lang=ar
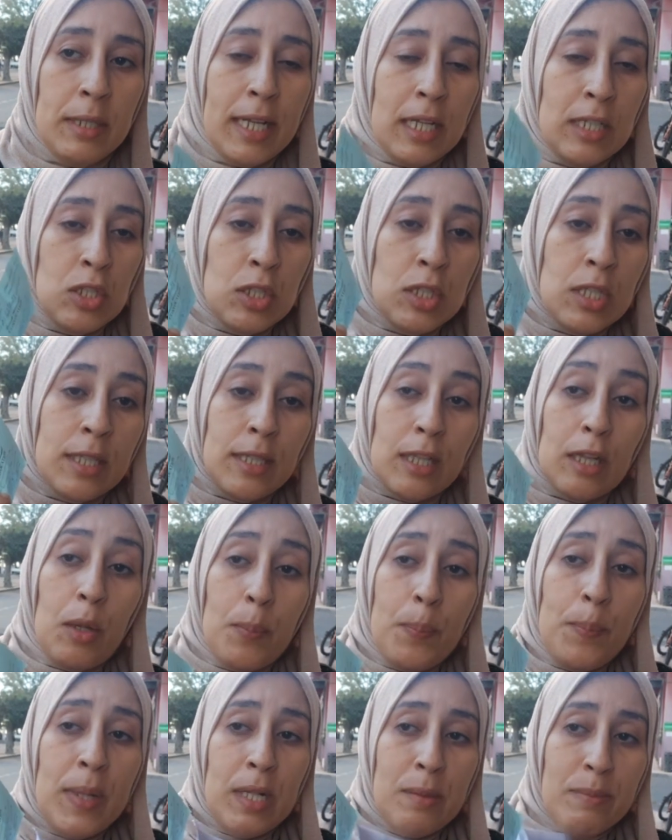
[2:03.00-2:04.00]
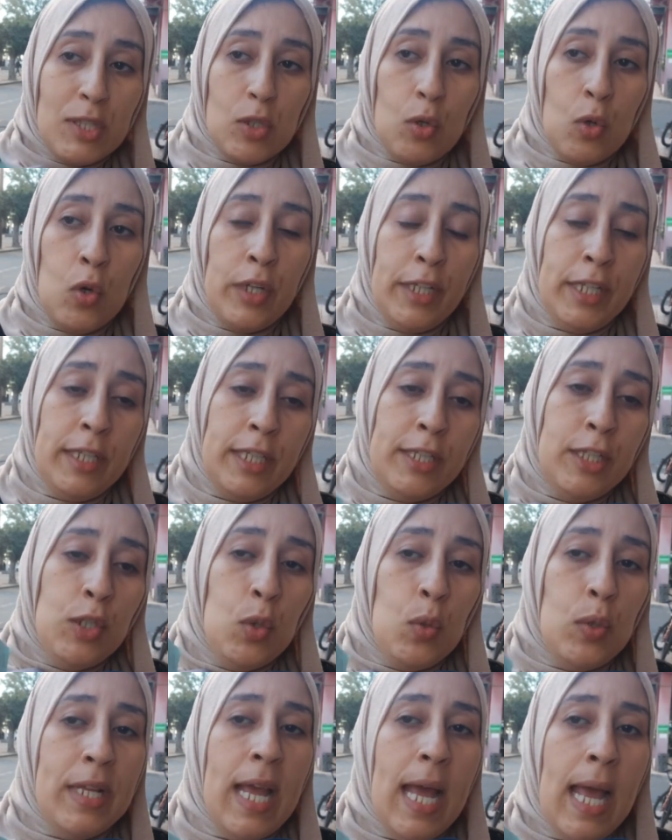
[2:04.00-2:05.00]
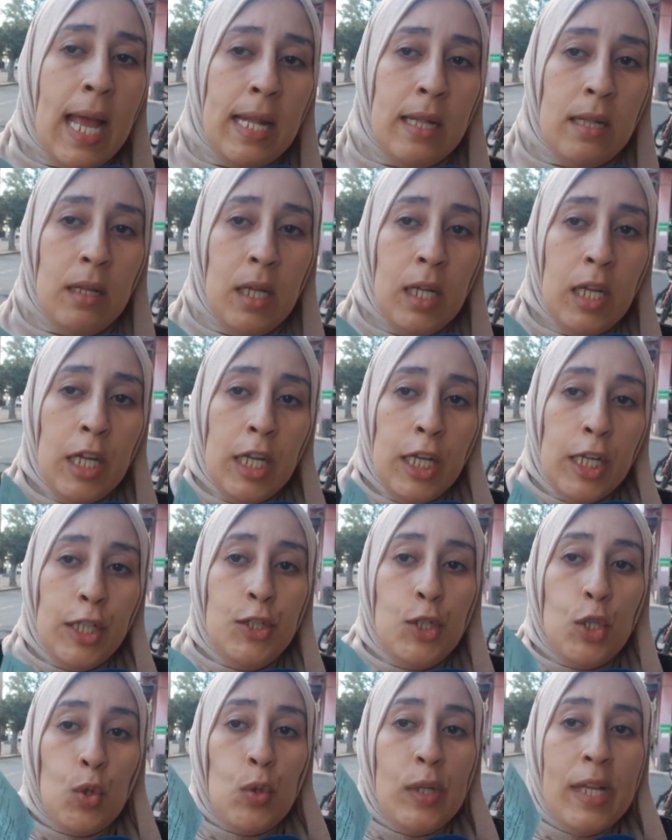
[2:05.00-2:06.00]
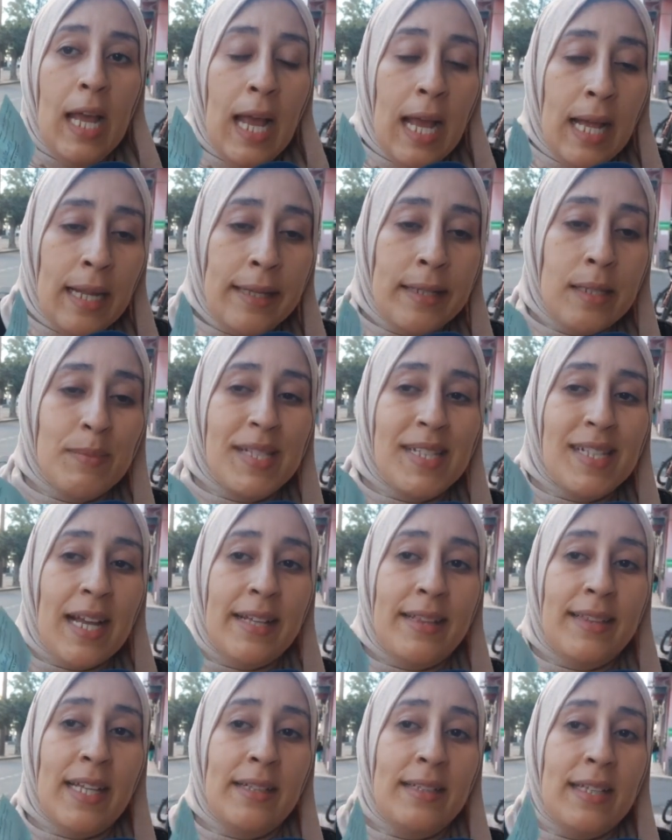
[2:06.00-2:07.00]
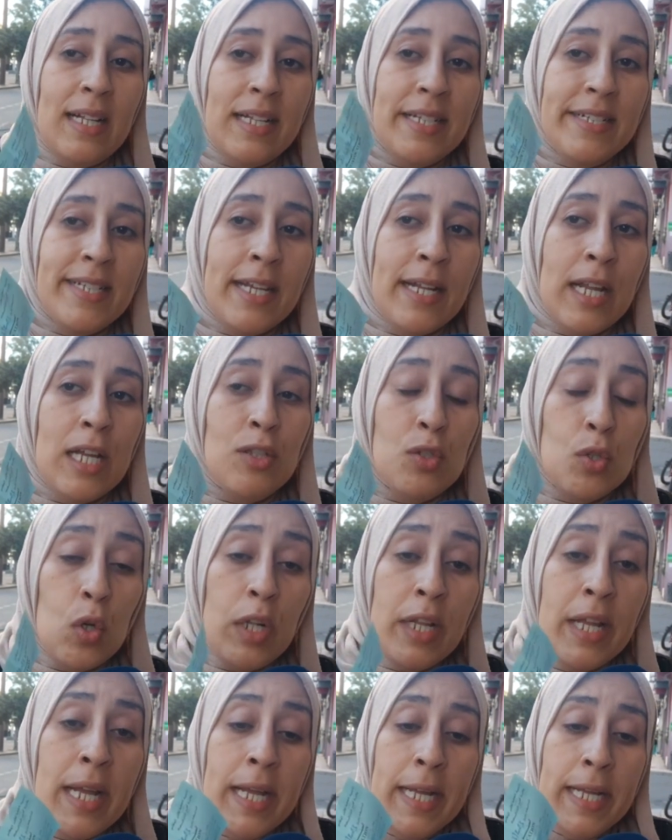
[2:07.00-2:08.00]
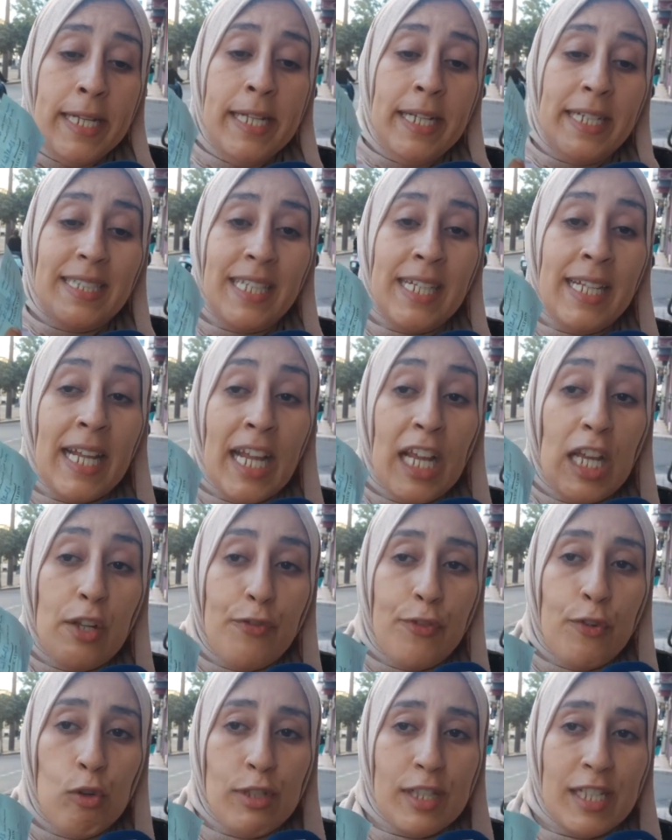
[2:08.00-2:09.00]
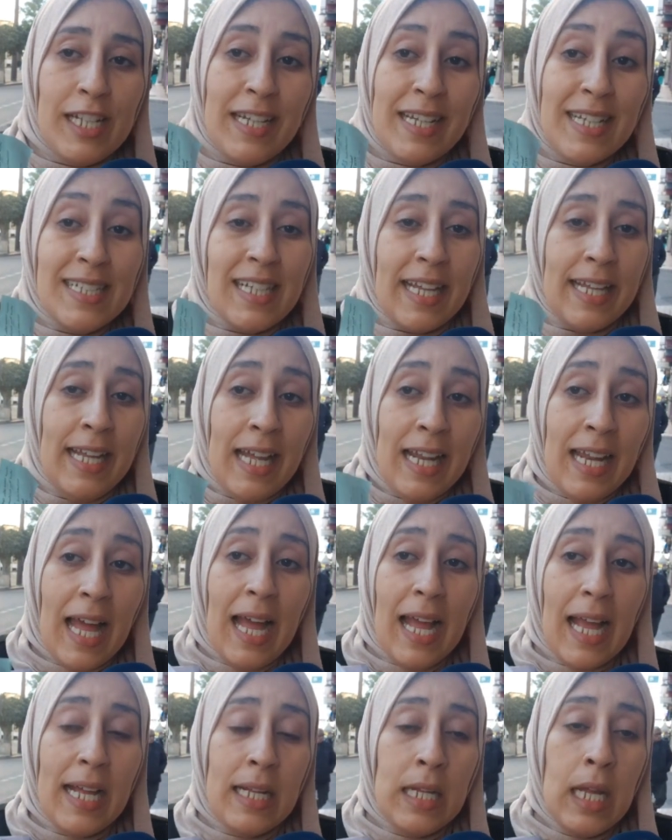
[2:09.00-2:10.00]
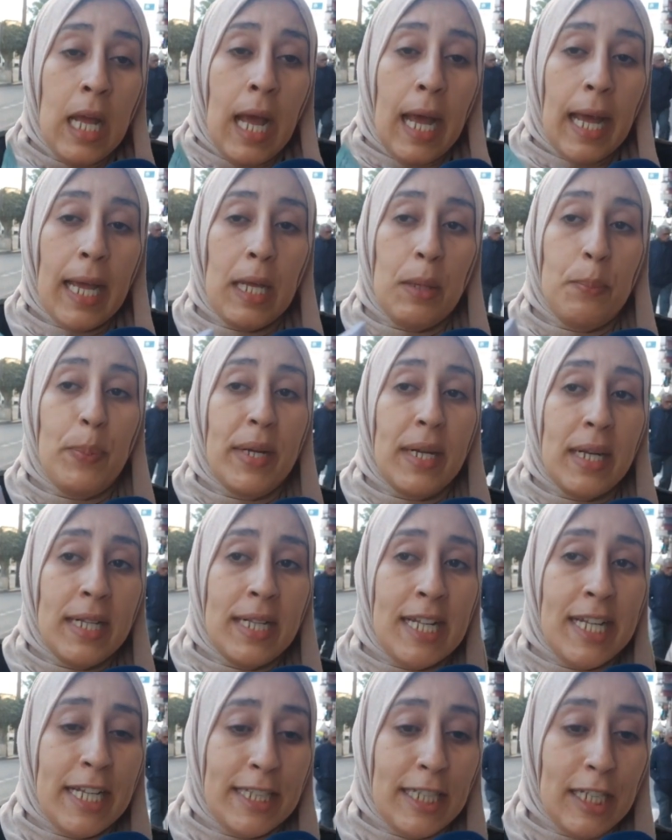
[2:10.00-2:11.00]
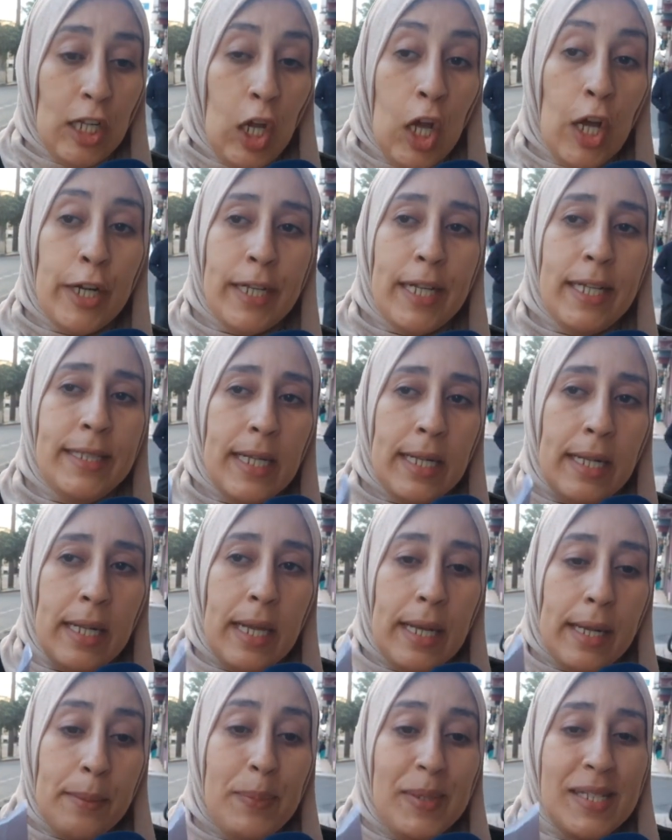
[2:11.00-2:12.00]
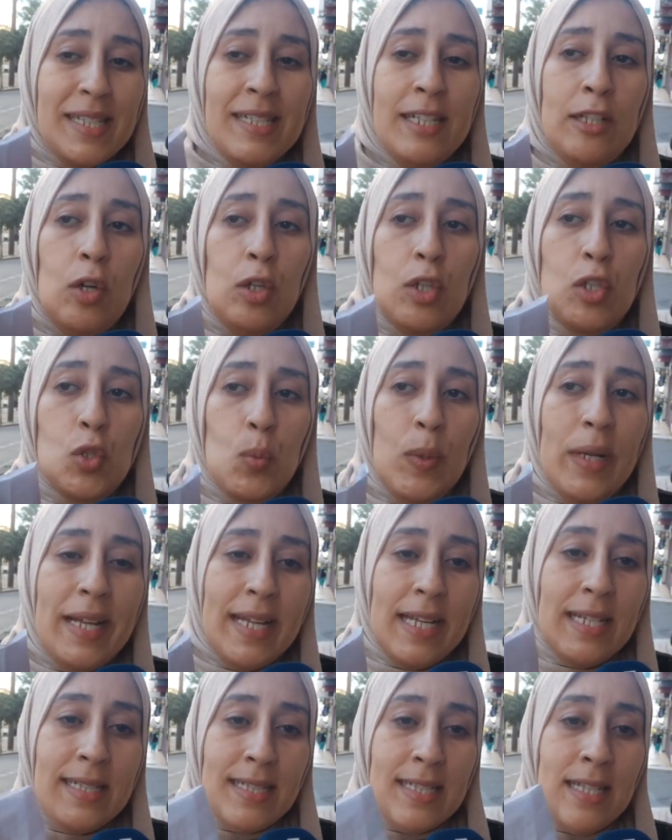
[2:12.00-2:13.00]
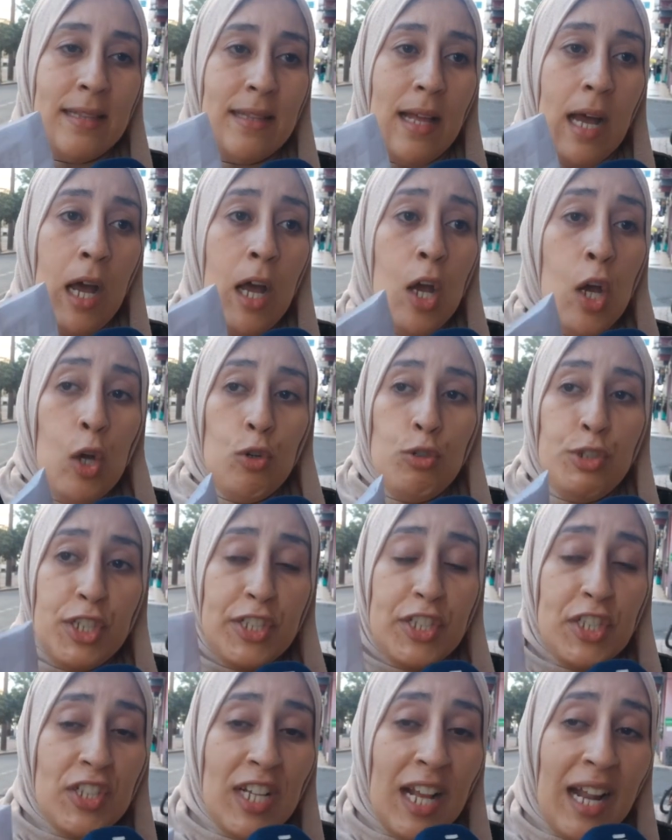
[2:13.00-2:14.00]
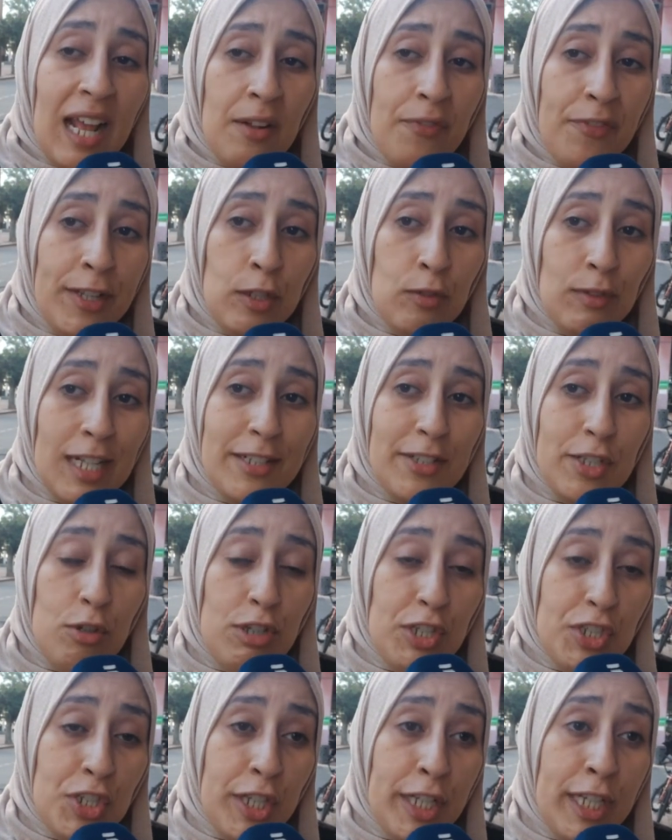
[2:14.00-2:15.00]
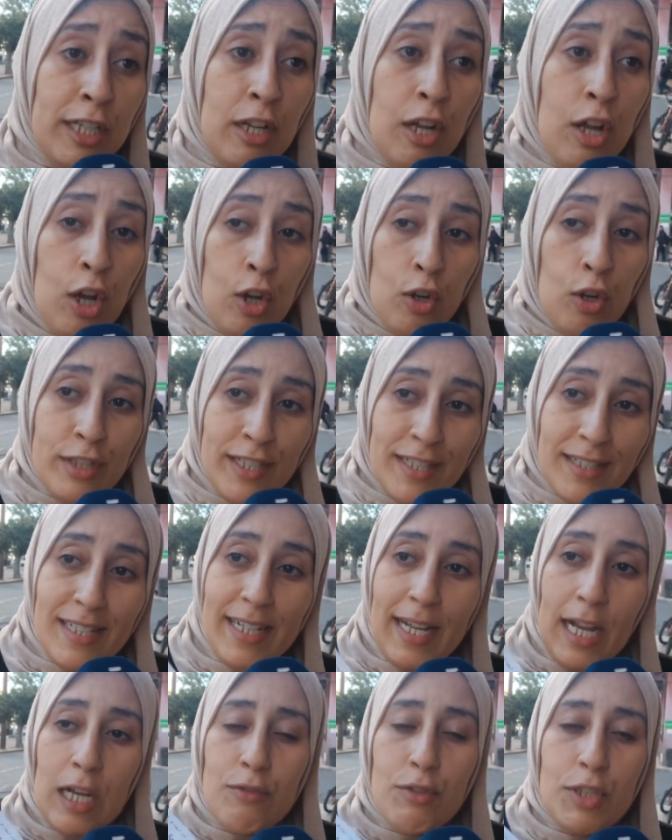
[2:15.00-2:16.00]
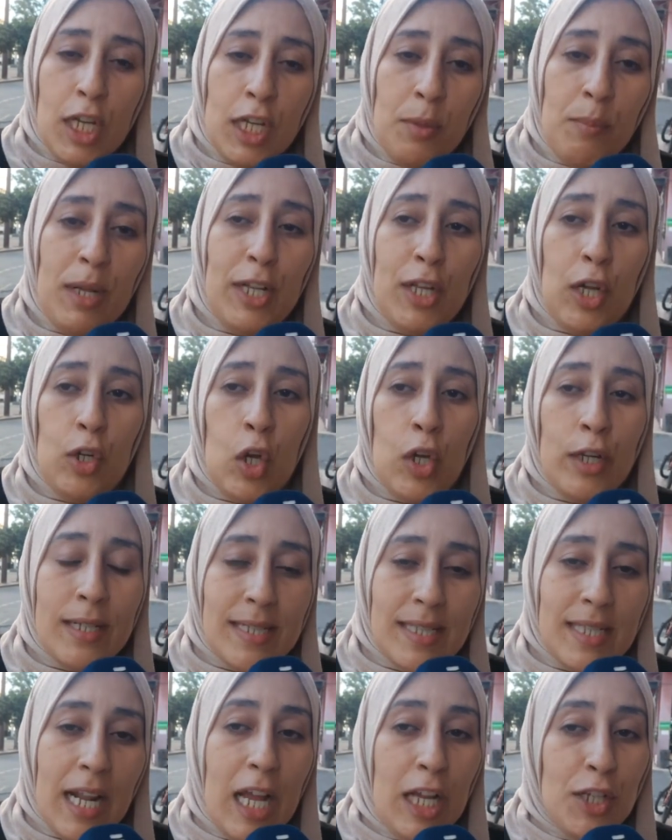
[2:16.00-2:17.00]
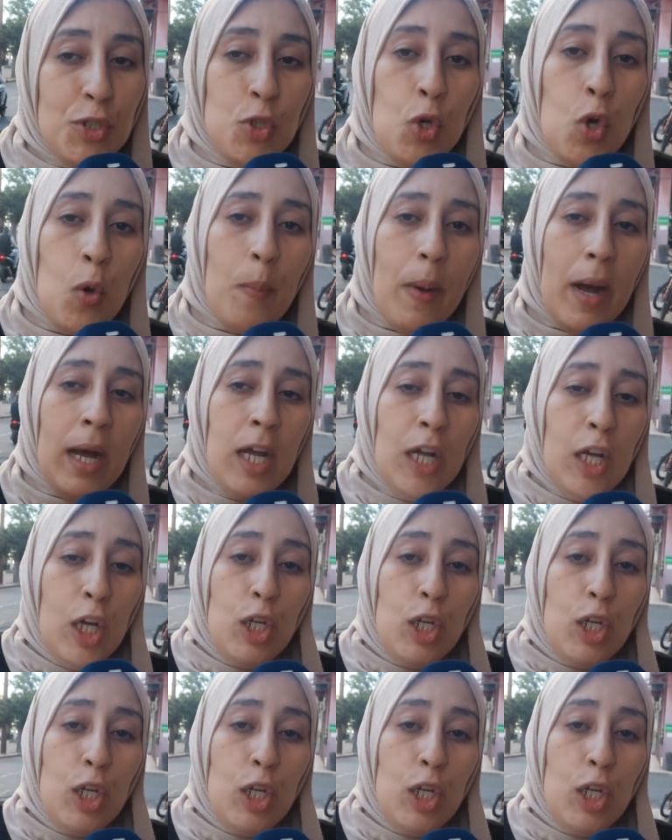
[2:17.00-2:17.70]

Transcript: كنطلب من المسؤولين يديروا لي حل يديروا لي حل انا مستعده ندير لي تنازل يعطيني غير فلوسي رزقي على الاقل غيبرد لي ديك الحرقه ديال ربع سنين ونص وانا كنتسنى وجيتي حتى 2023 وزدتك عاوتاني مليون ونص راه حشومه